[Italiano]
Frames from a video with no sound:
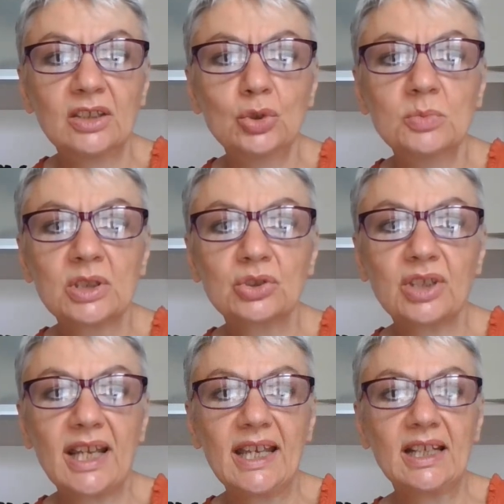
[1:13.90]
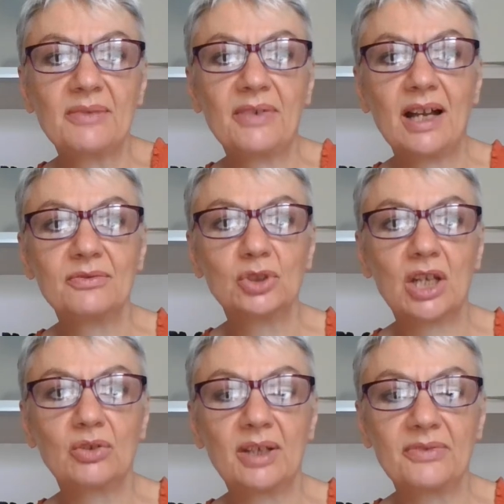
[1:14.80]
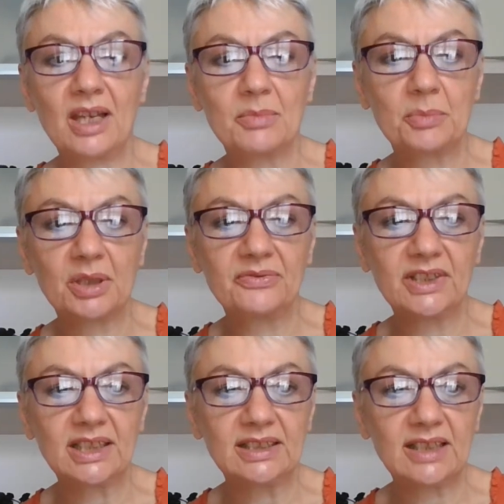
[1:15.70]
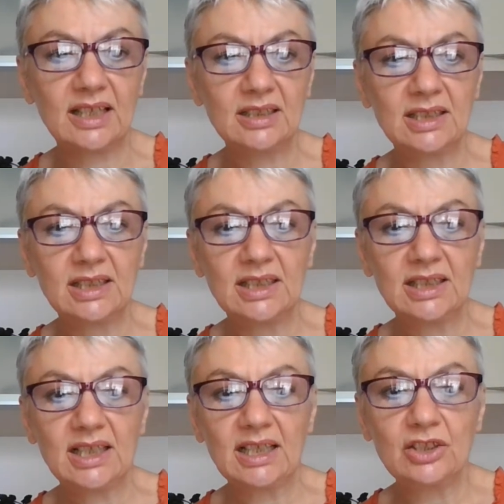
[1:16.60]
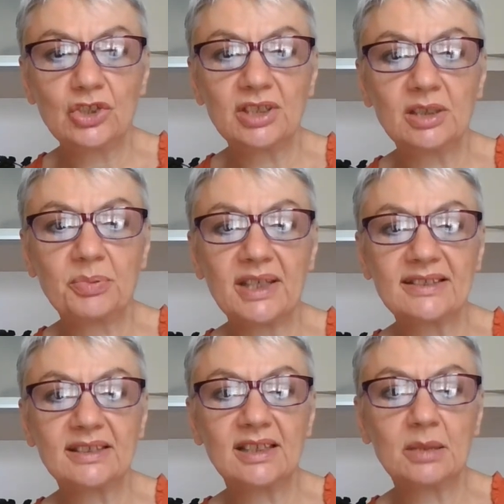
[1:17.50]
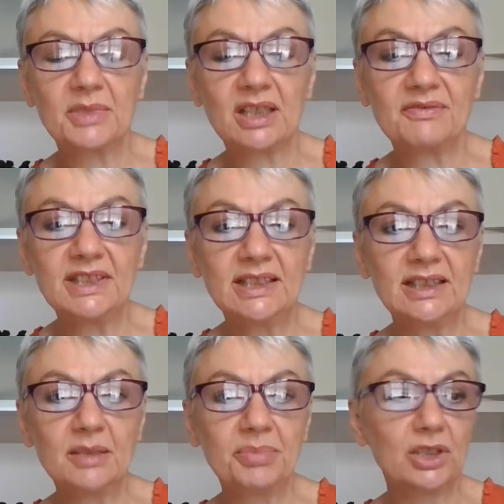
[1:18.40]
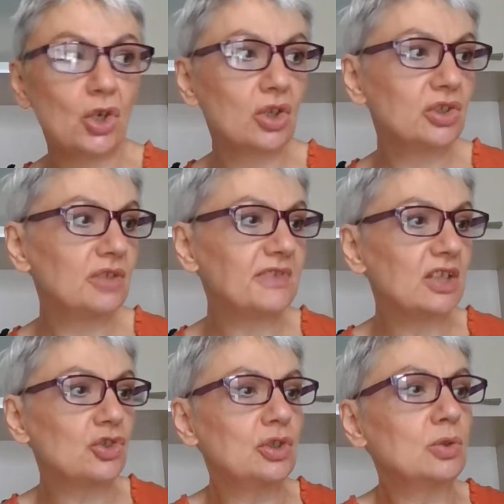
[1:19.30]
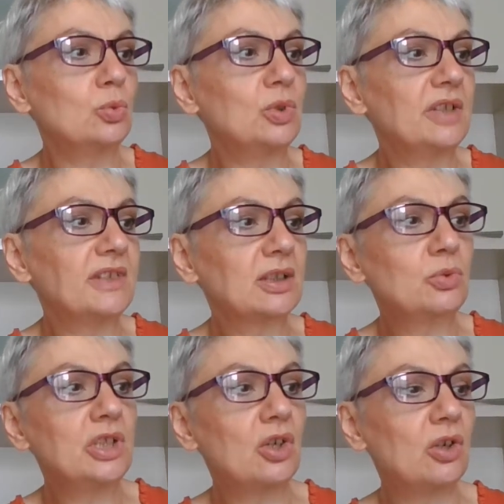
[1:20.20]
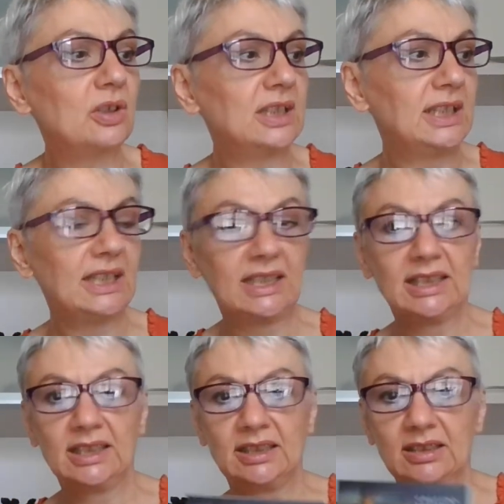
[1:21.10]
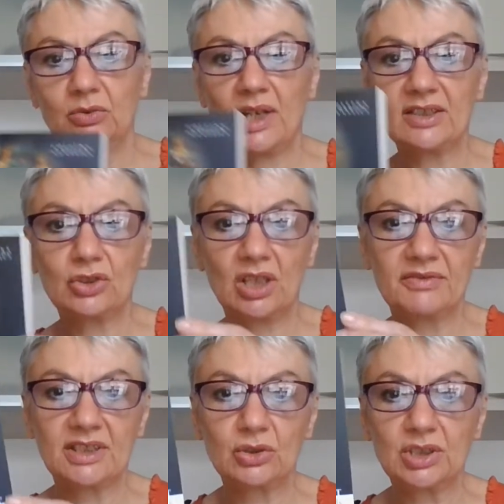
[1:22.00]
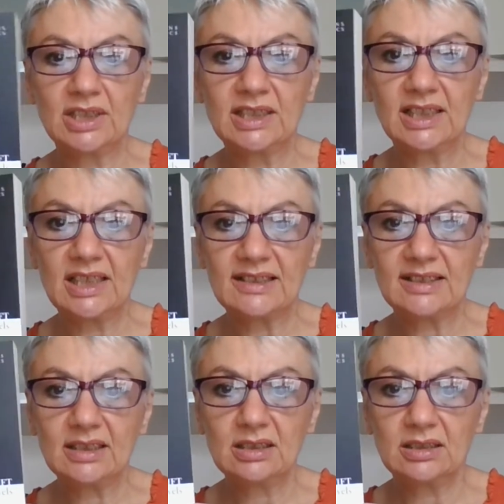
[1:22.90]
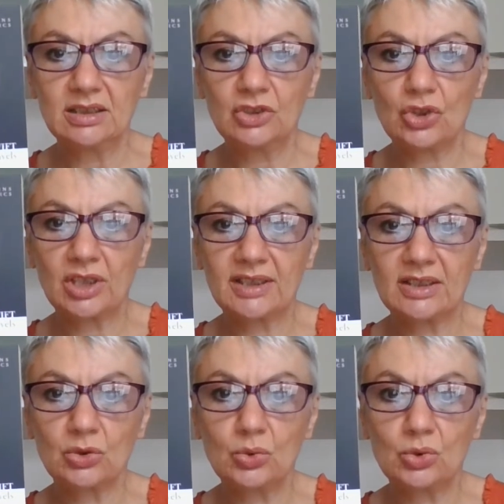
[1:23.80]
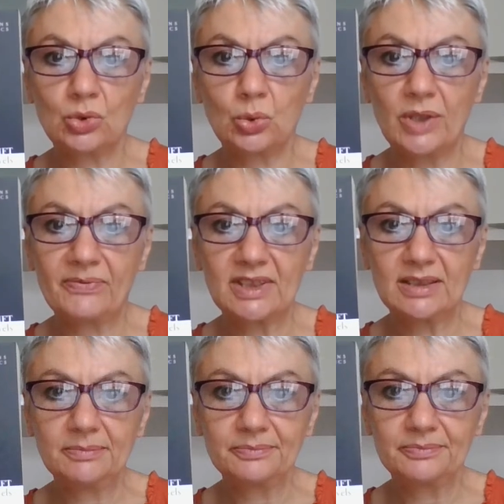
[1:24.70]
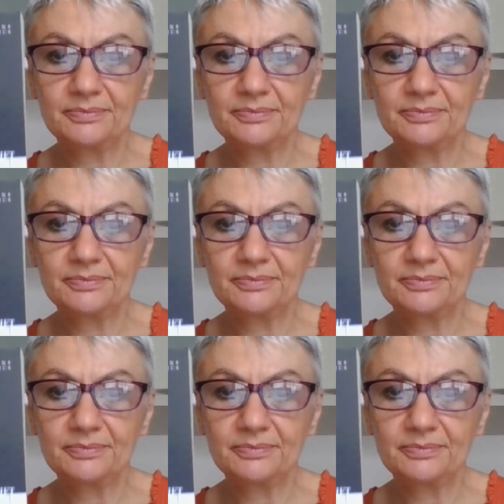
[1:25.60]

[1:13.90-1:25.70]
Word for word: Numero 3, la favola o la fiaba preferita, Alice nel Paese delle Meraviglie, Pinocchio e i viaggi di Gulliver. Qui ho questa è la versione in inglese di Jonathan Swift,